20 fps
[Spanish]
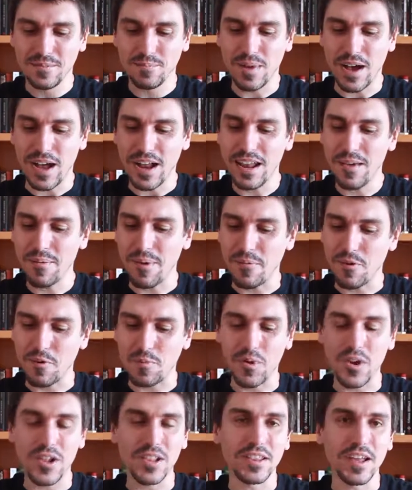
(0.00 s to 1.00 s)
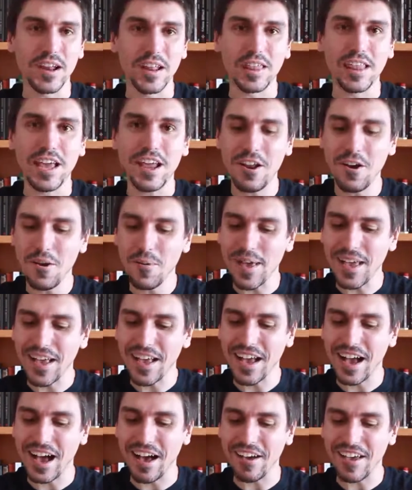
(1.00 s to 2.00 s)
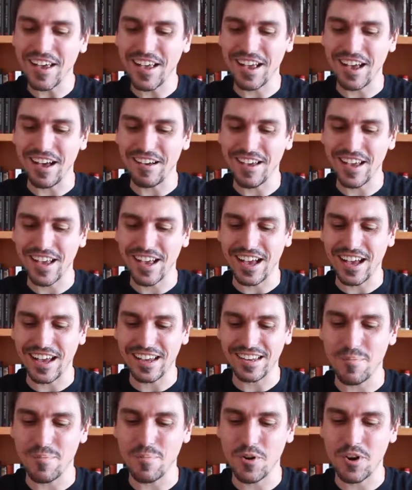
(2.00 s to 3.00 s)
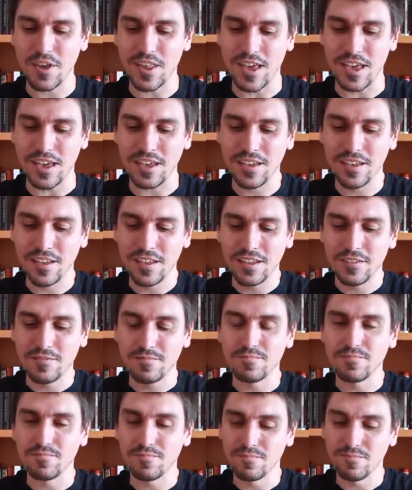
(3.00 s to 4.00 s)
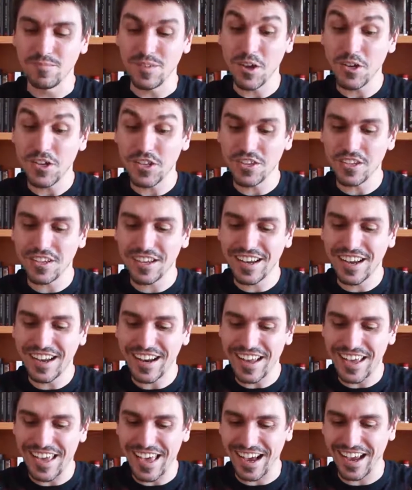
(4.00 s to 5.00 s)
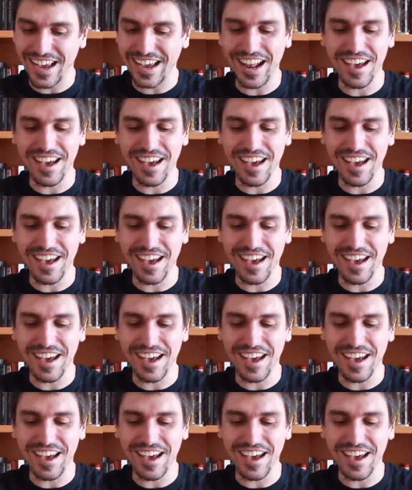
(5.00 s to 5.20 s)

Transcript: Vale, vamos por el tercero Venga, venga, venga, puede quería mm, Creía que